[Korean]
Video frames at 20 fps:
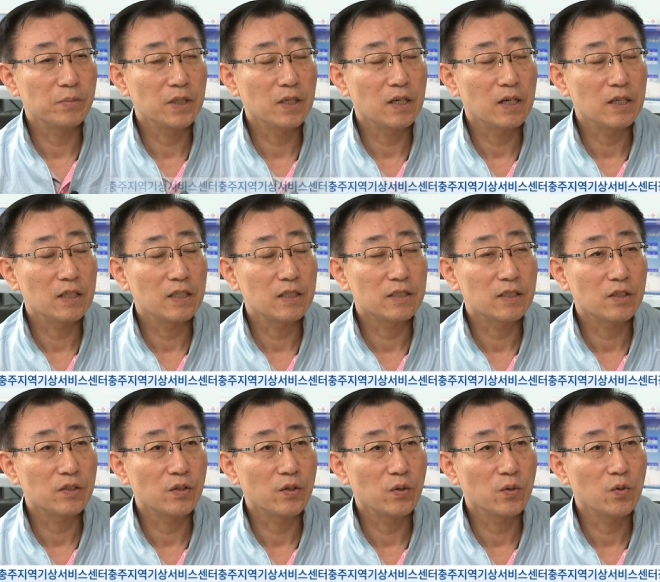비가
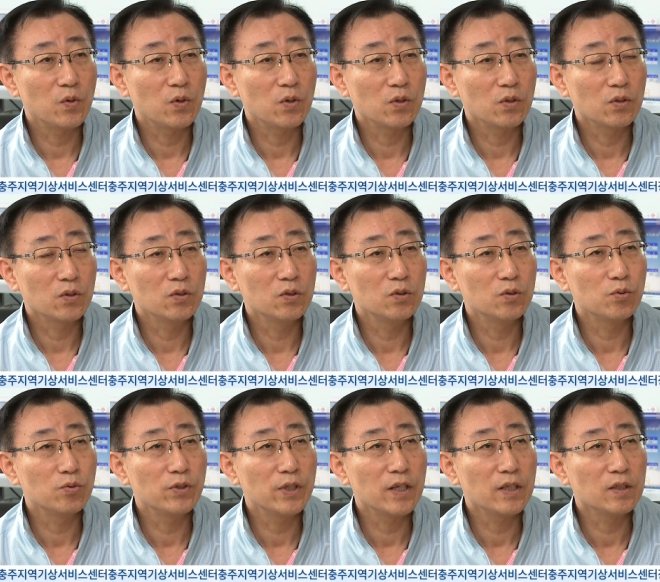예상되고 그
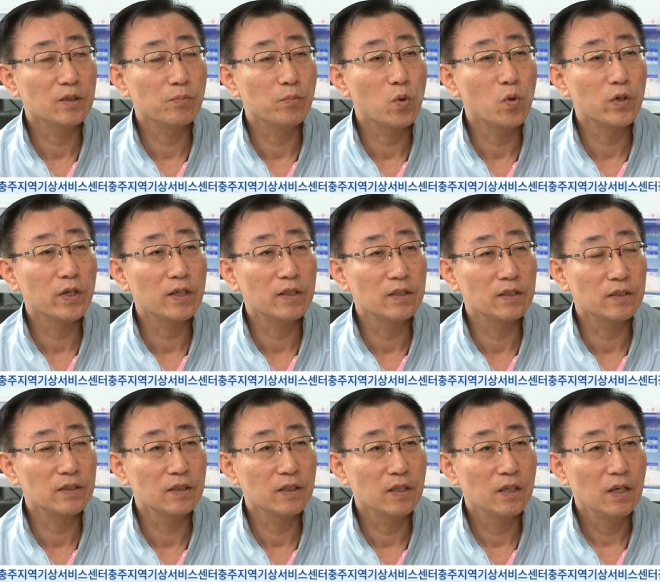후에 그
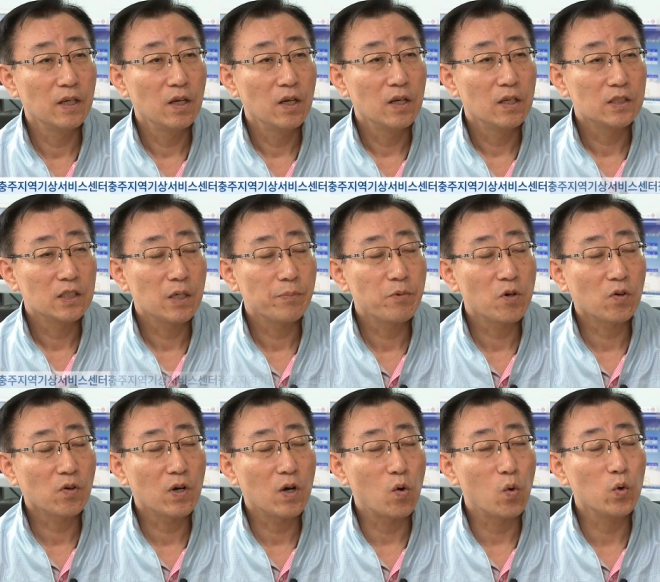모레는
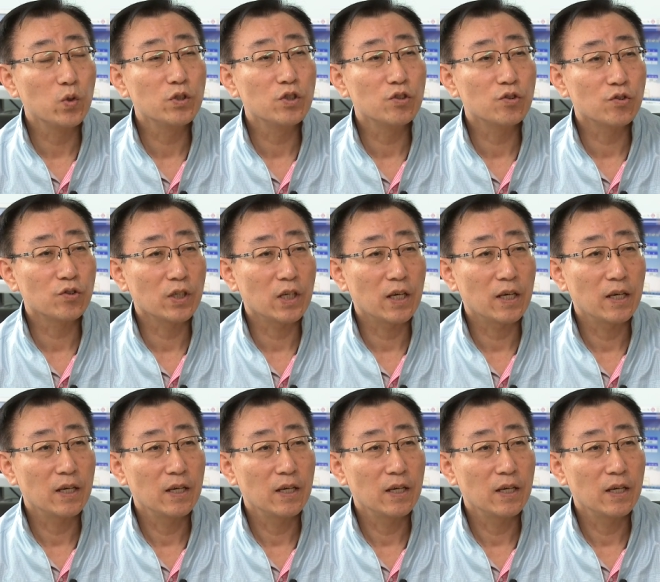새벽과 오전 중에